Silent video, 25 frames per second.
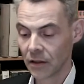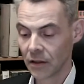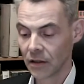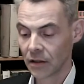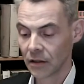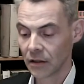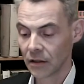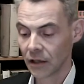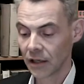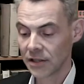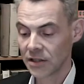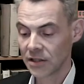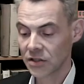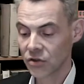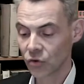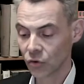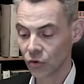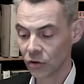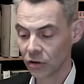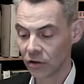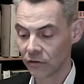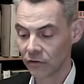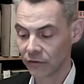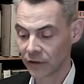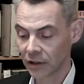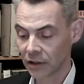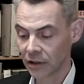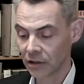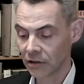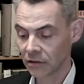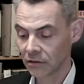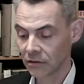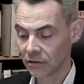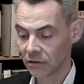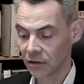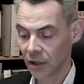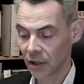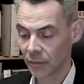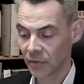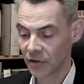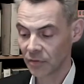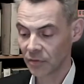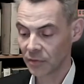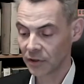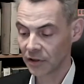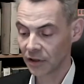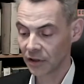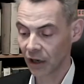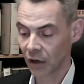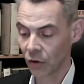Als es dunkel war, habe ich
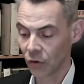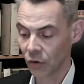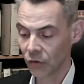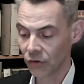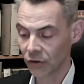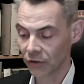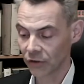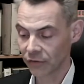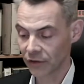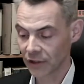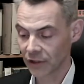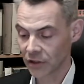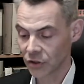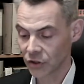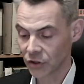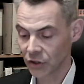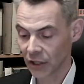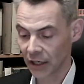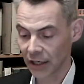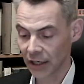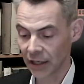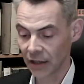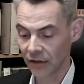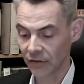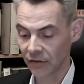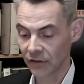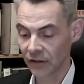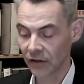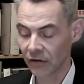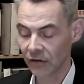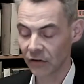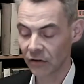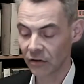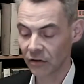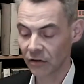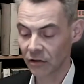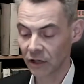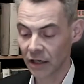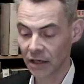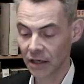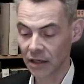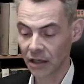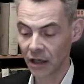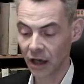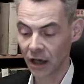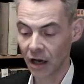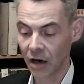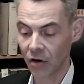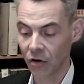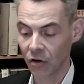mich draußen auf einen Stein gesetzt und eine
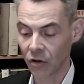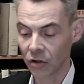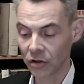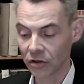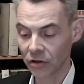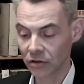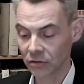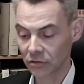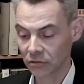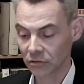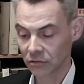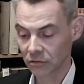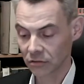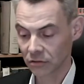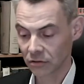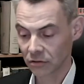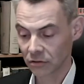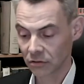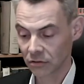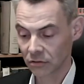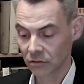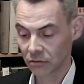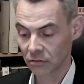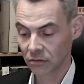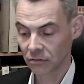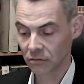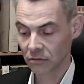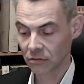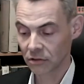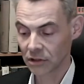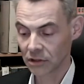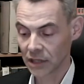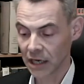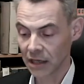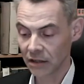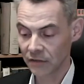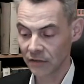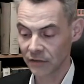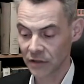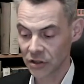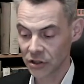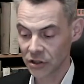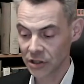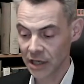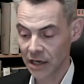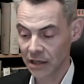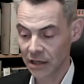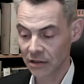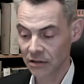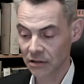geraucht. Die Nacht war
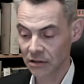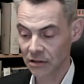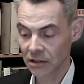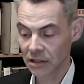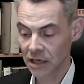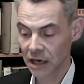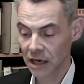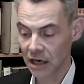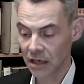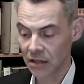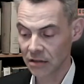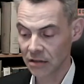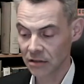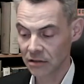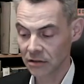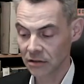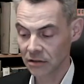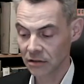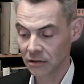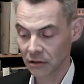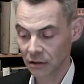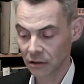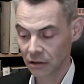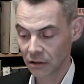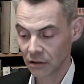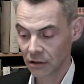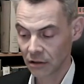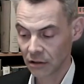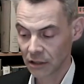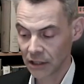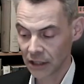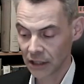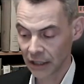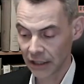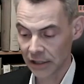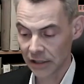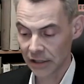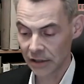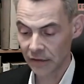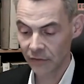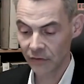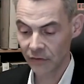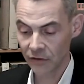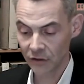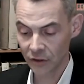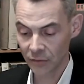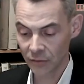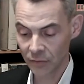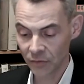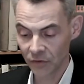sternenklar, die Grillen
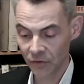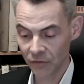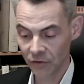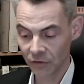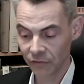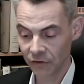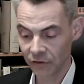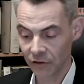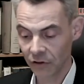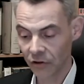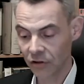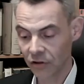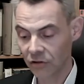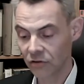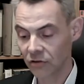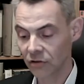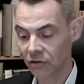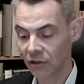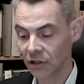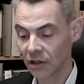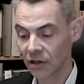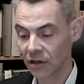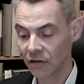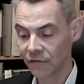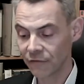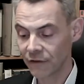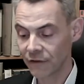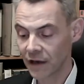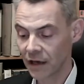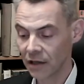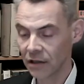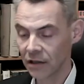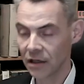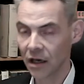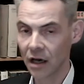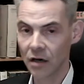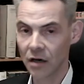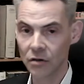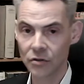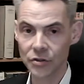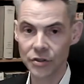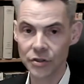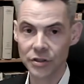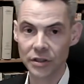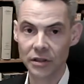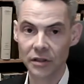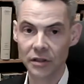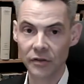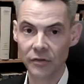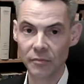zirpten wie verrückt und in der Ferne rauschte
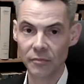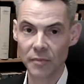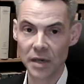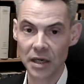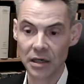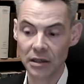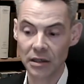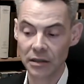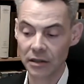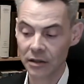das Meer.